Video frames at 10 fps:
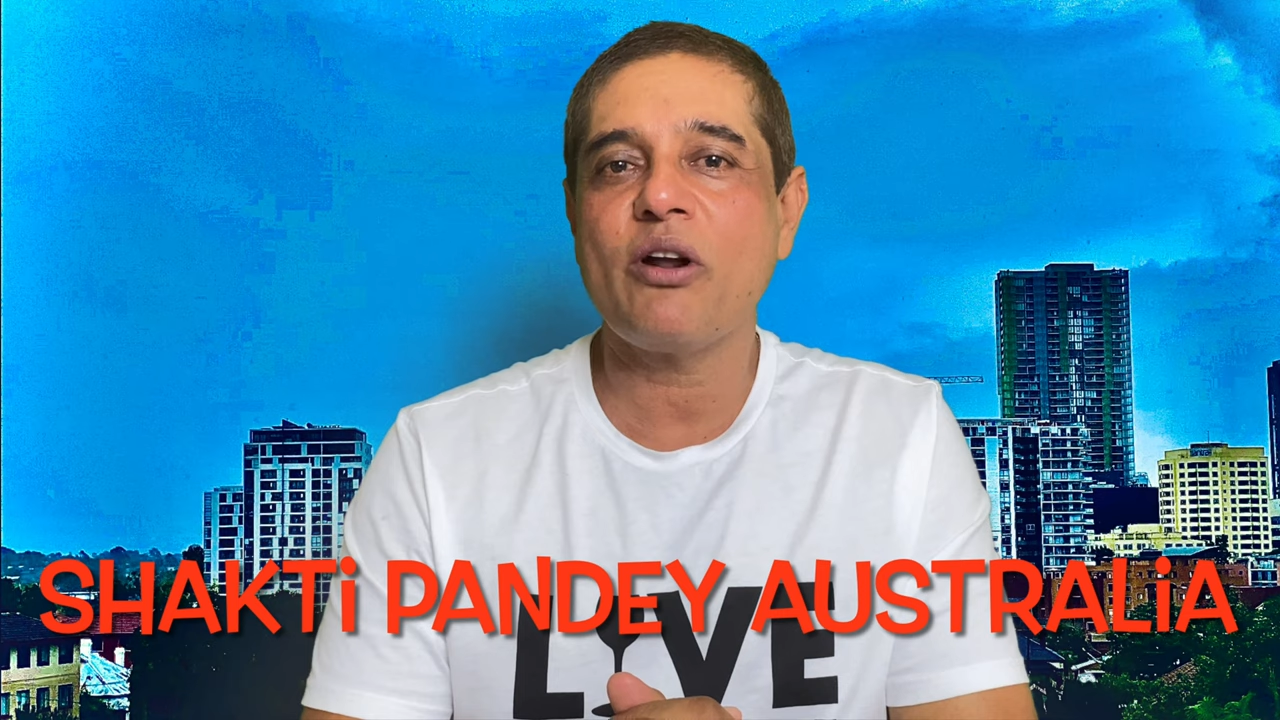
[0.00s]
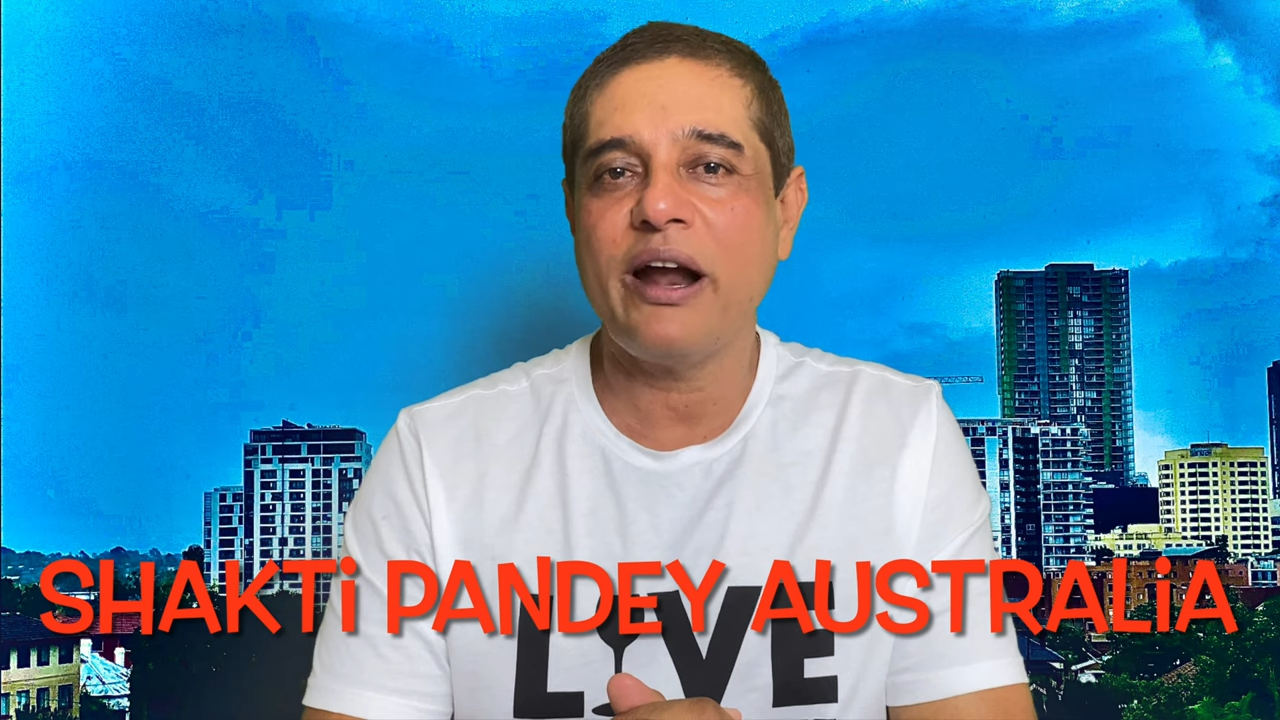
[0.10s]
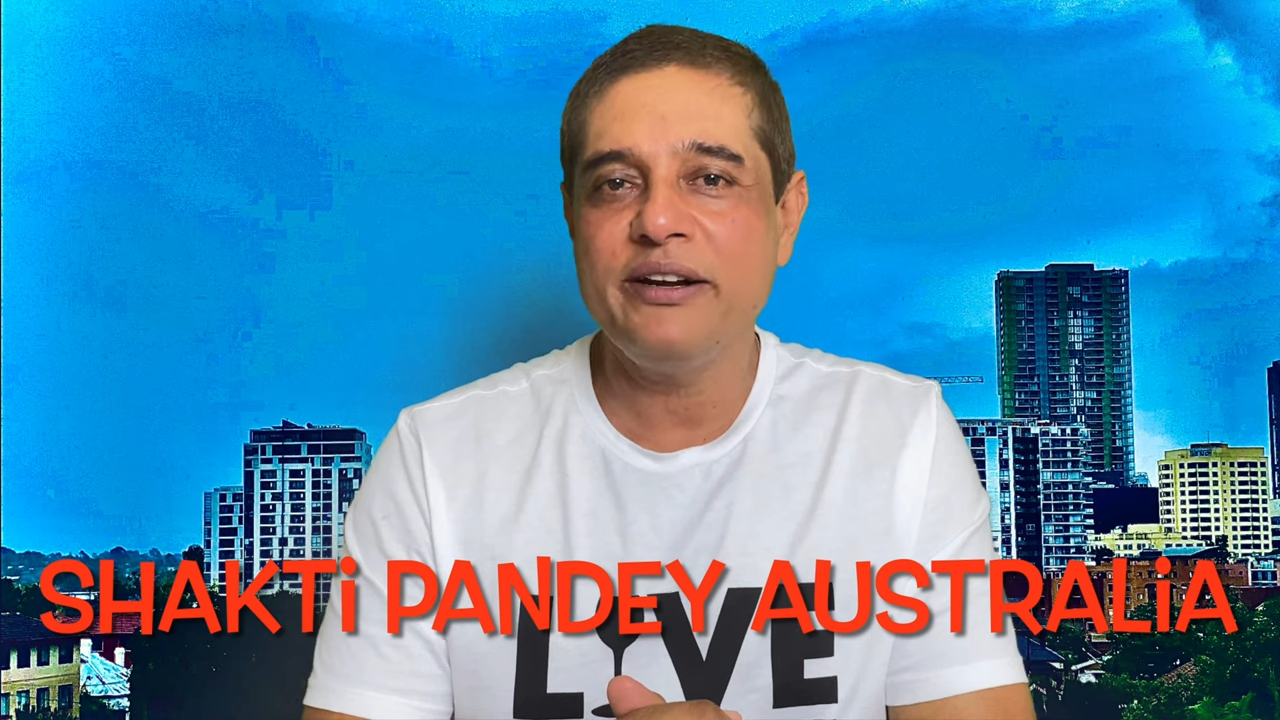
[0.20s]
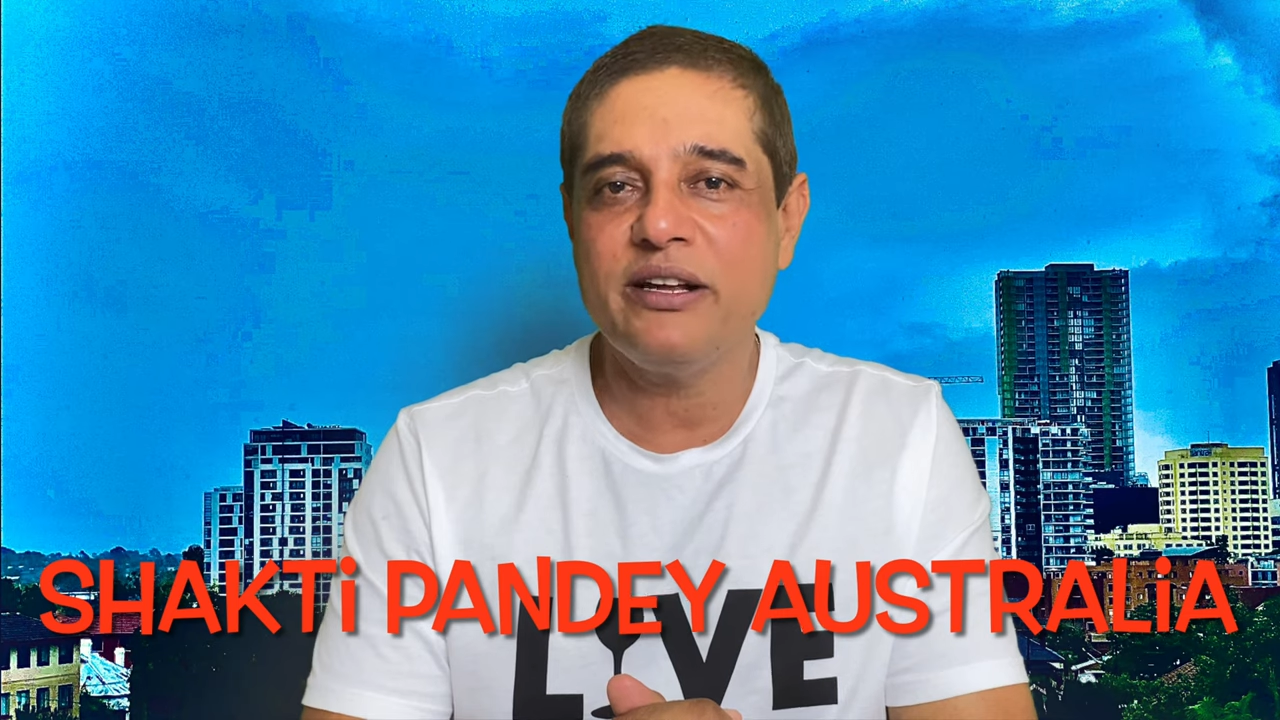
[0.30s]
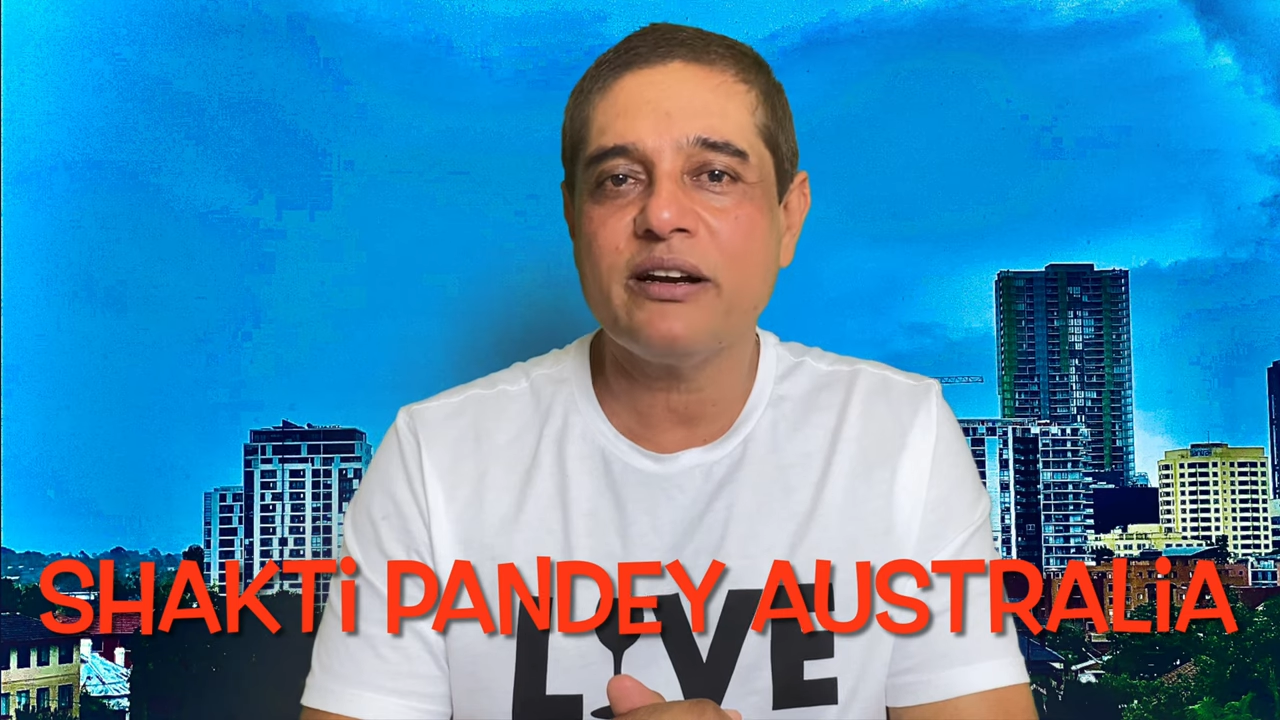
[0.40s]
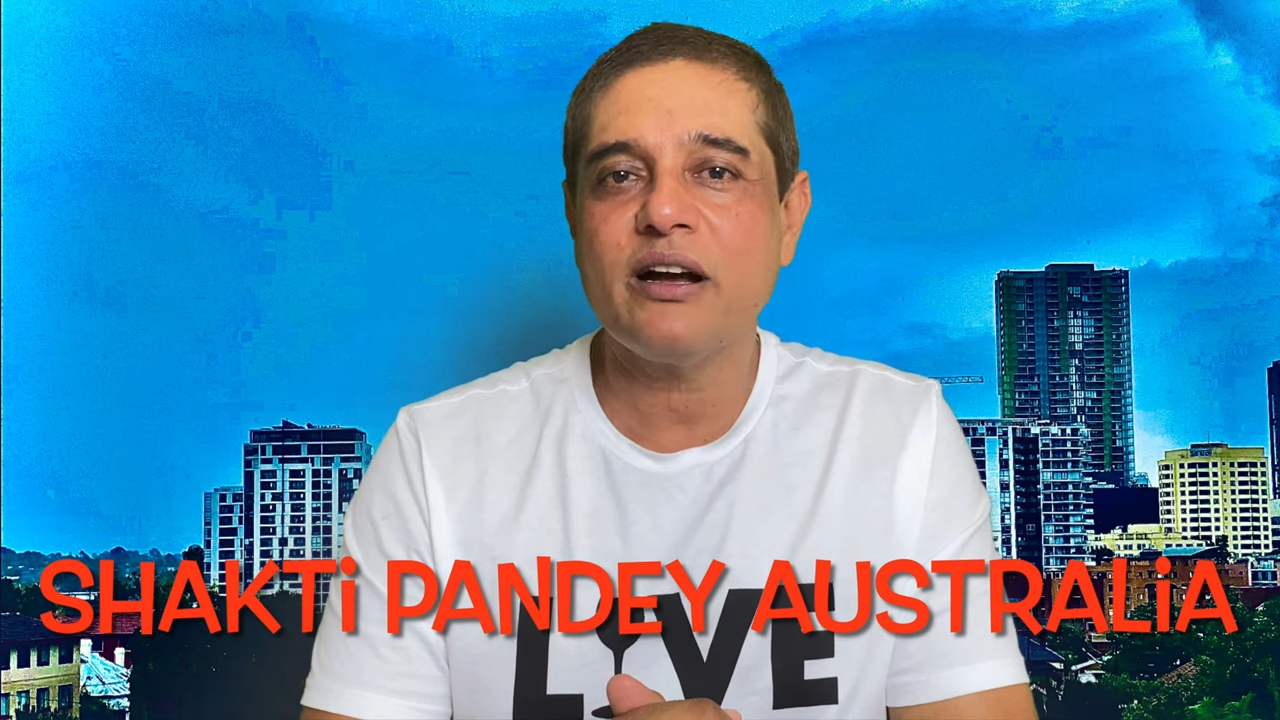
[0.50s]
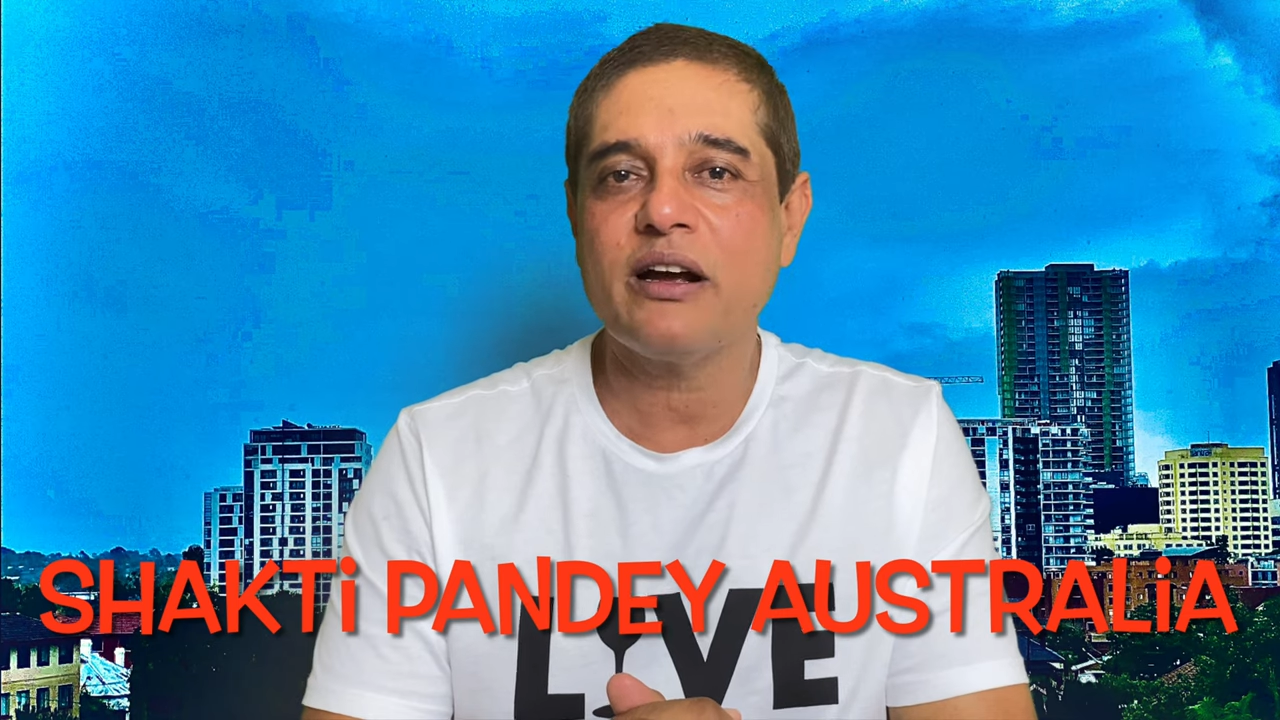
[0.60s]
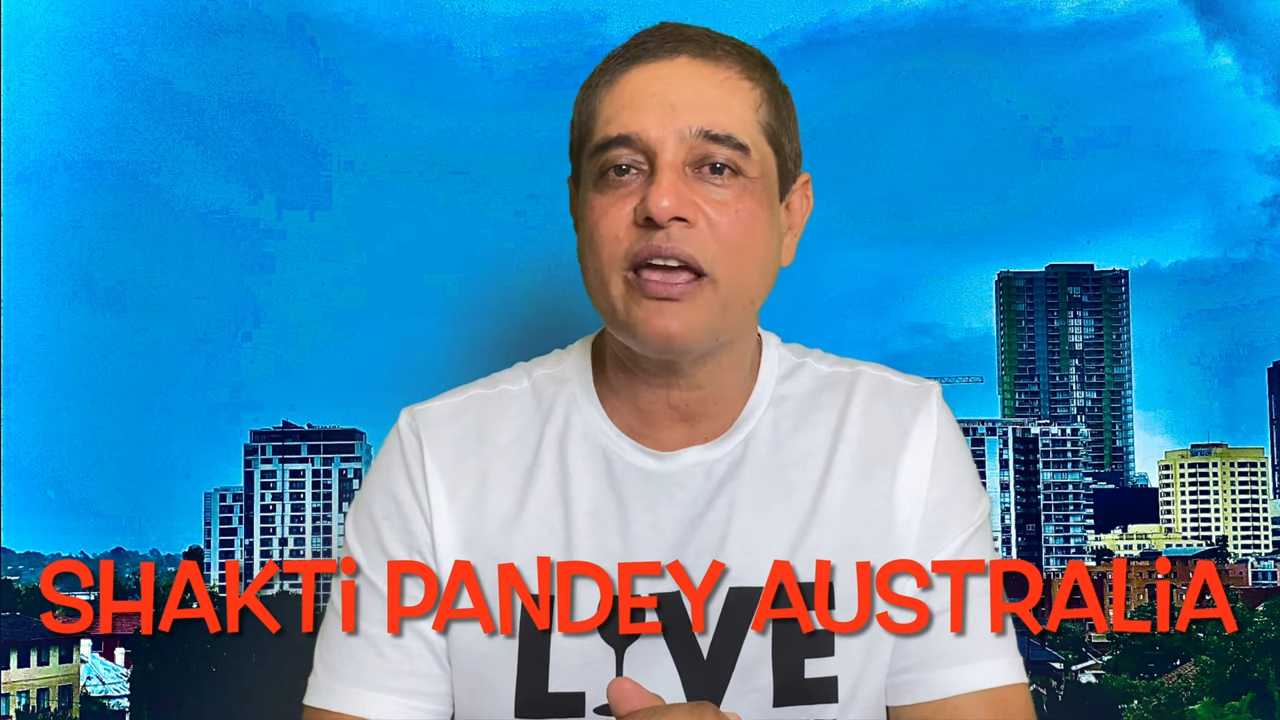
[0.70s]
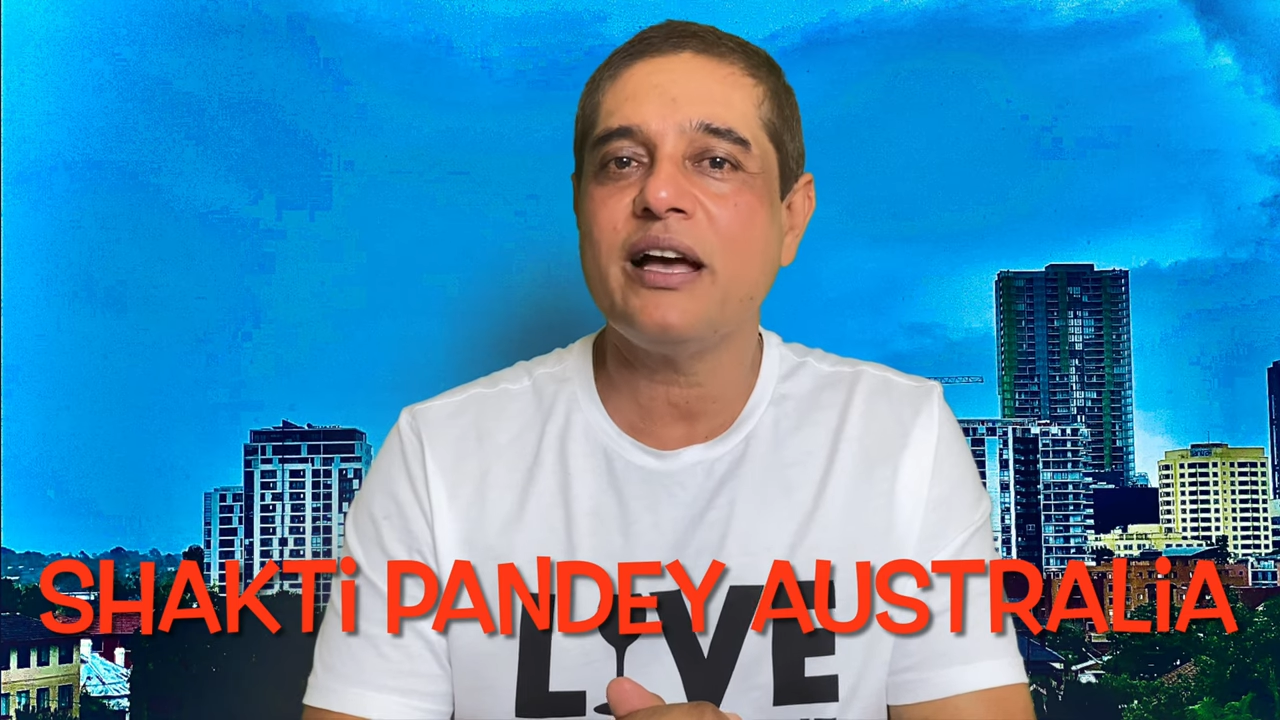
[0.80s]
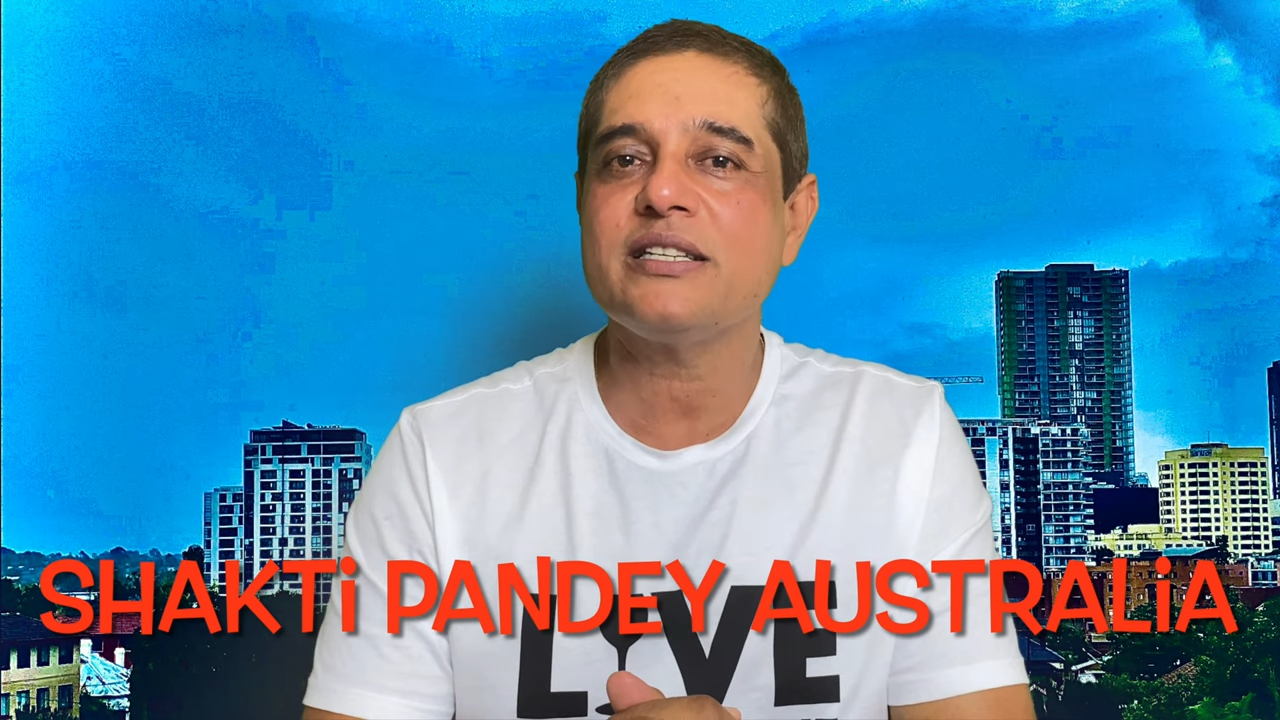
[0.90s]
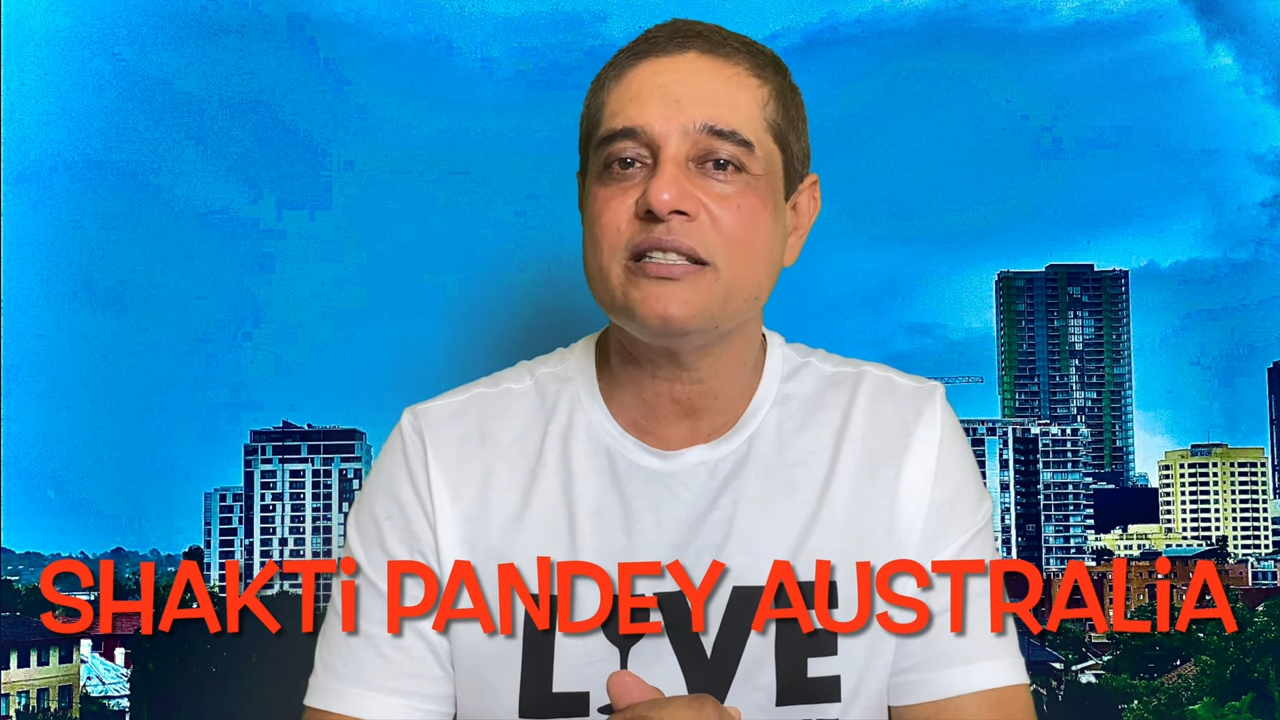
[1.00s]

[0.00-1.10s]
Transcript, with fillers: राइटर का क्या